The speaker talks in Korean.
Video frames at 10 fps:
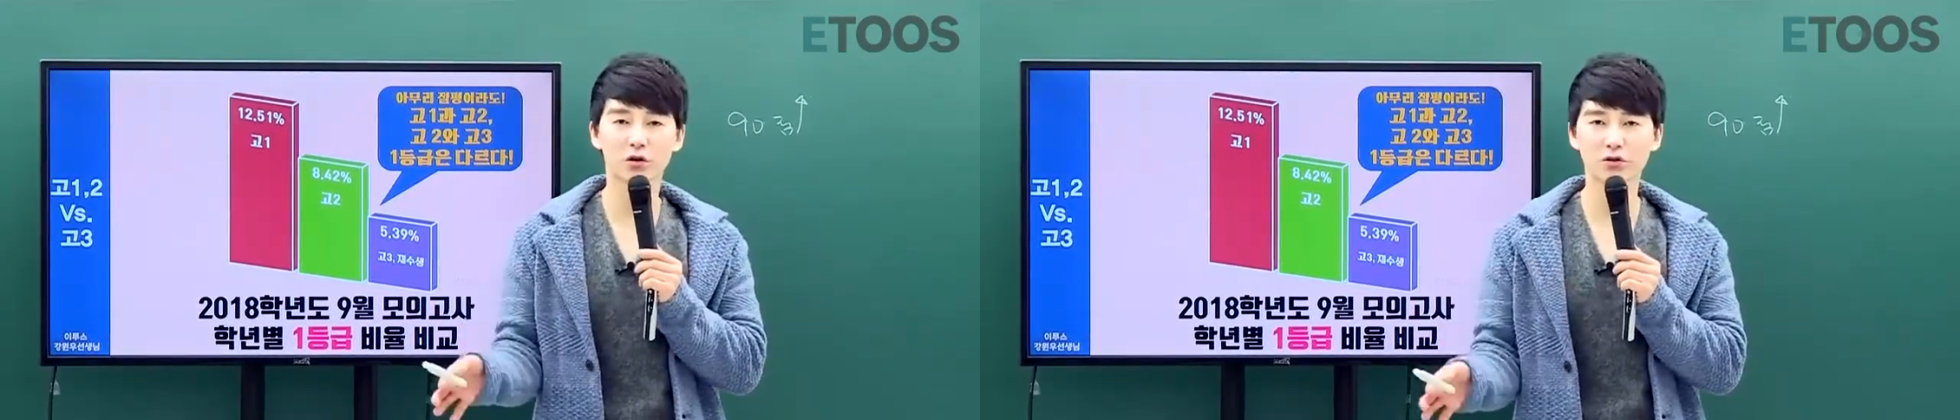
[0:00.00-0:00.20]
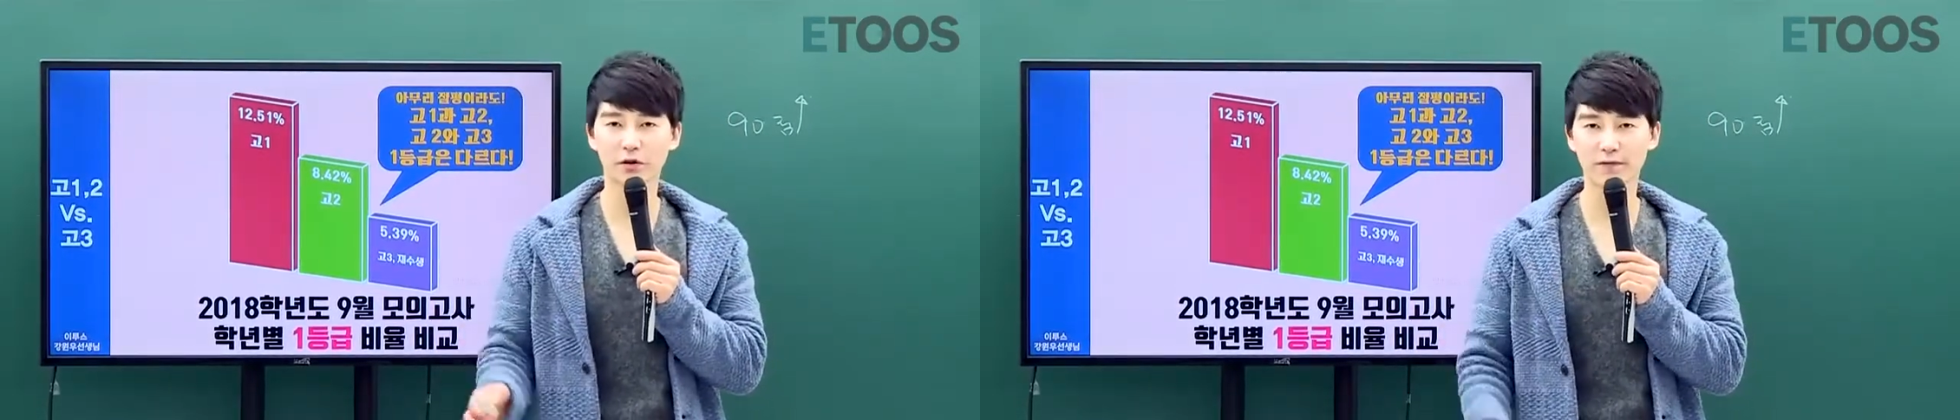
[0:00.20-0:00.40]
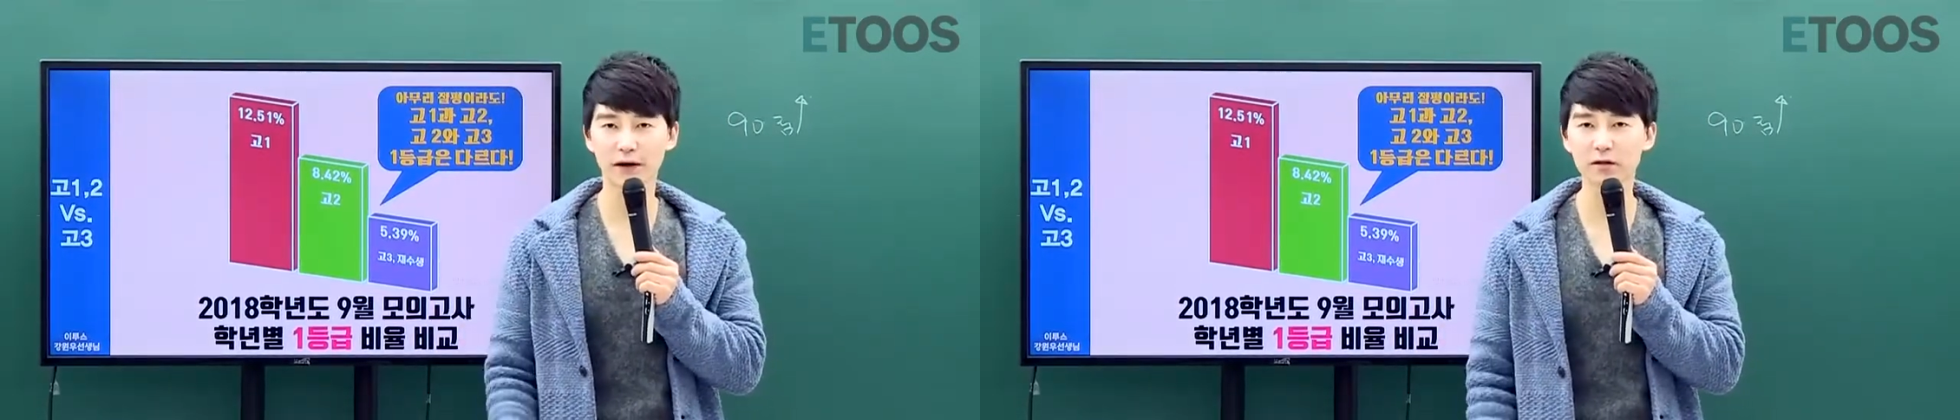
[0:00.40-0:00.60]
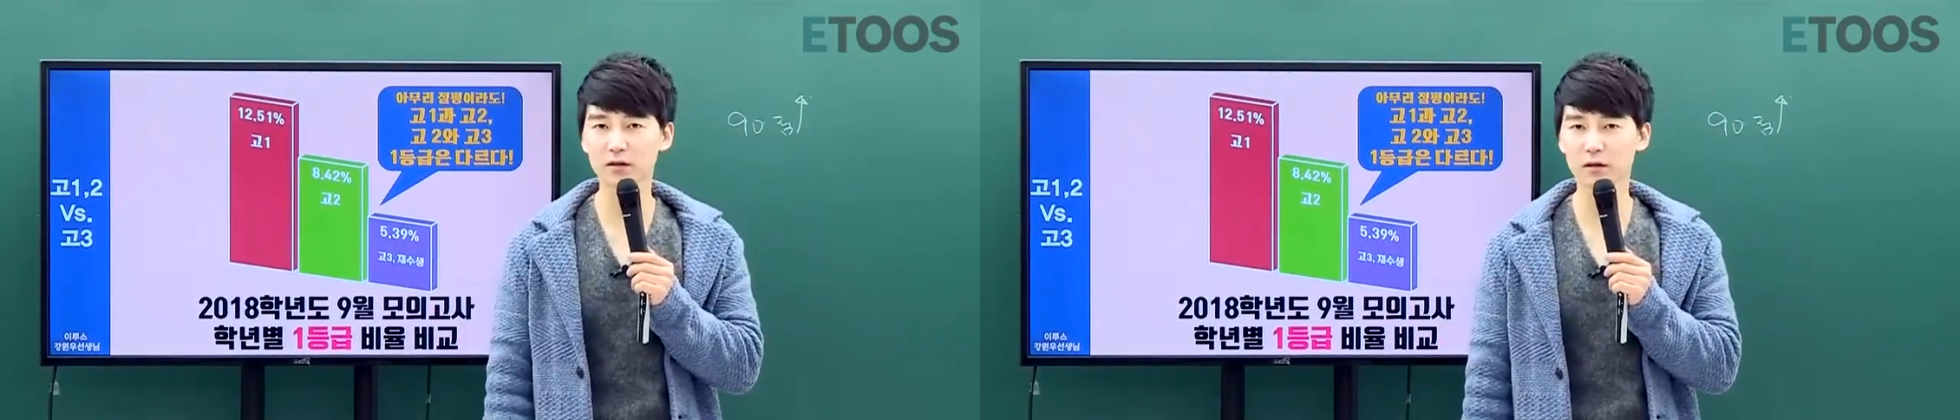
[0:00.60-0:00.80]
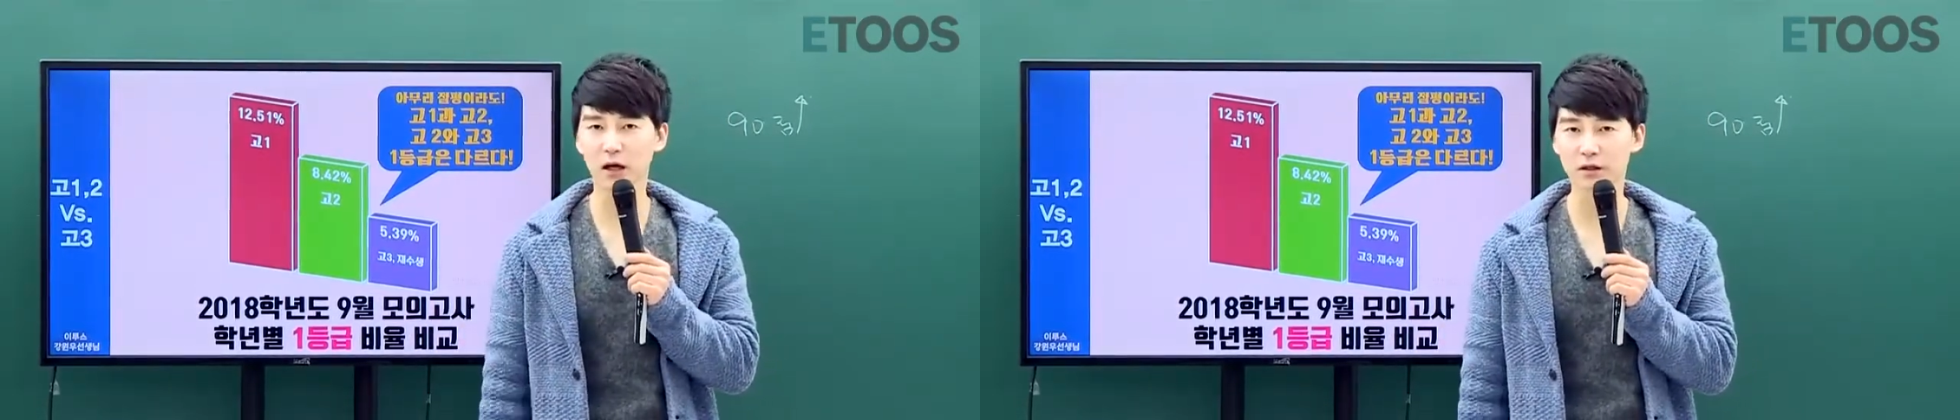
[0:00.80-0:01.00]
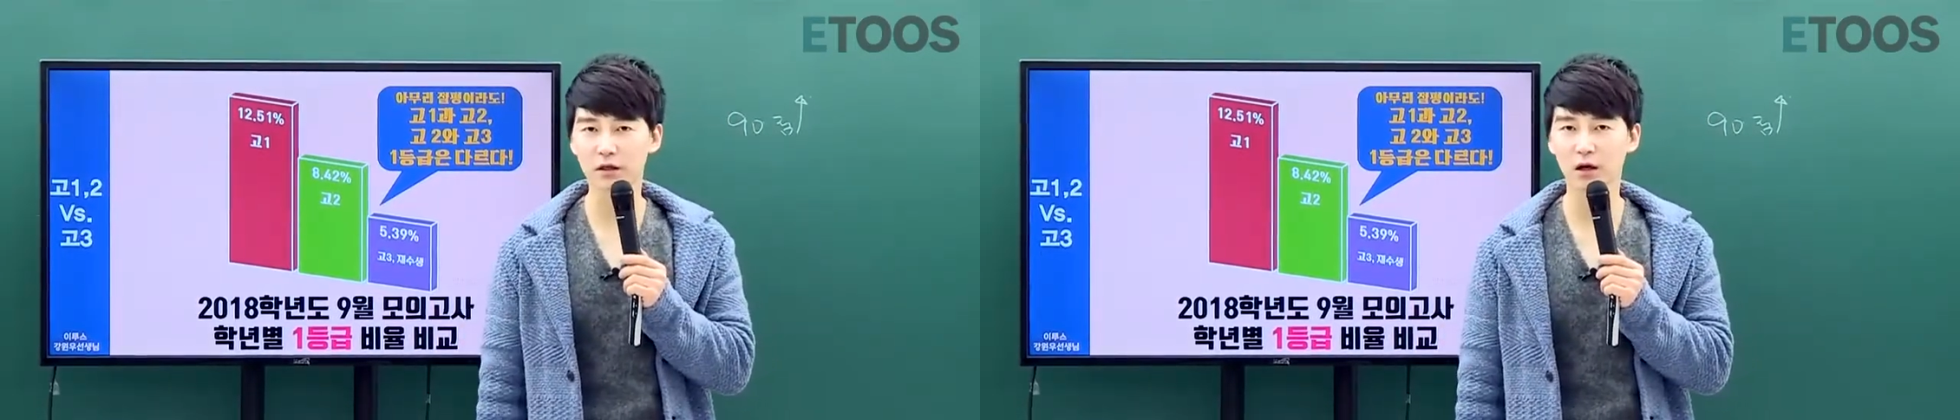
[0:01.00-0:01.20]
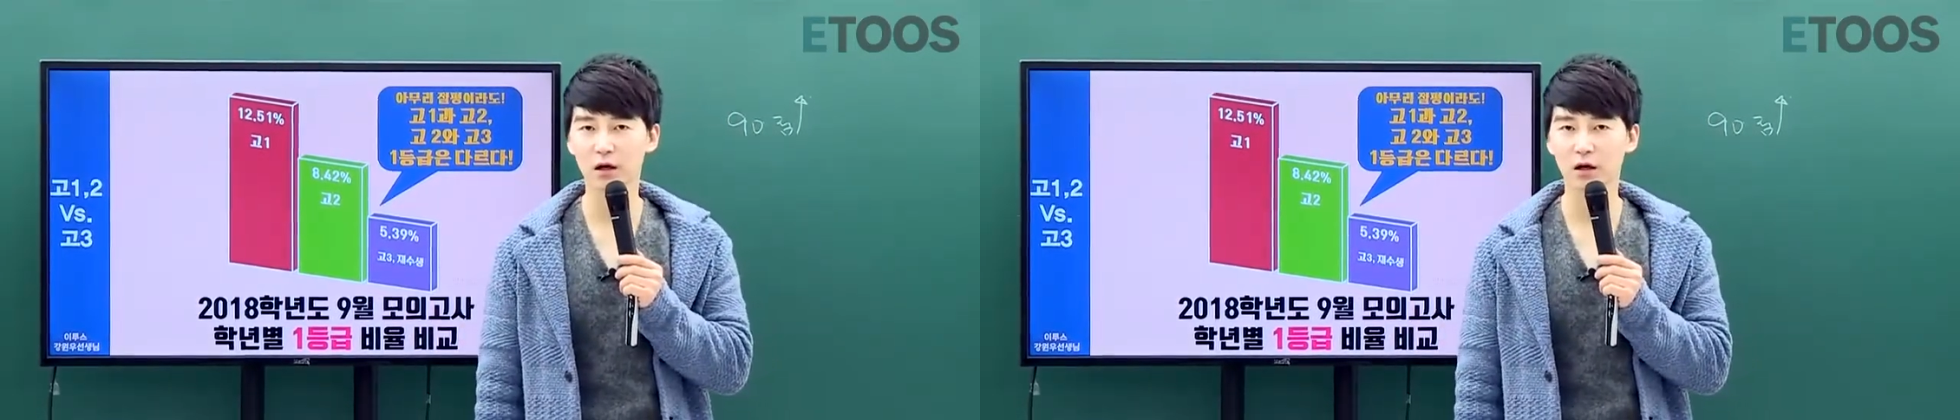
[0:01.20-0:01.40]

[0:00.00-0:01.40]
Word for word: 거죠. 팩트가 아니라.